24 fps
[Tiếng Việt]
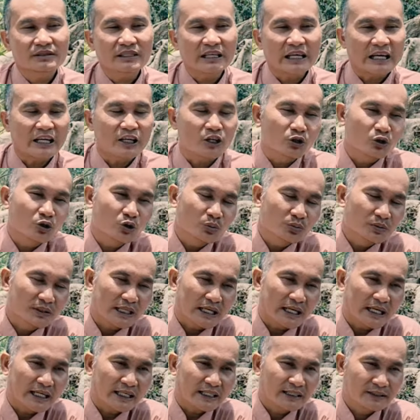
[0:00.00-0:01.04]
cha của chúng
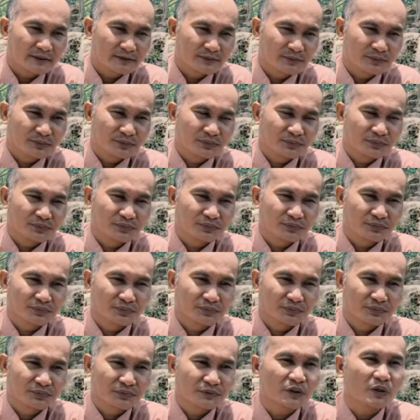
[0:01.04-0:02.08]
ta
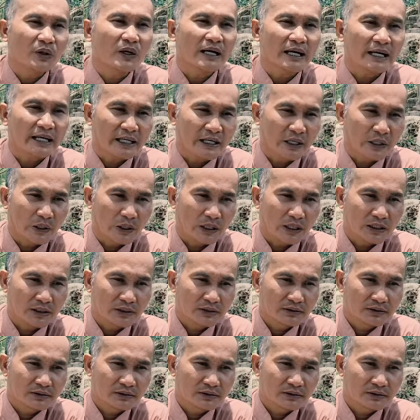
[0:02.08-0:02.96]
có hai họ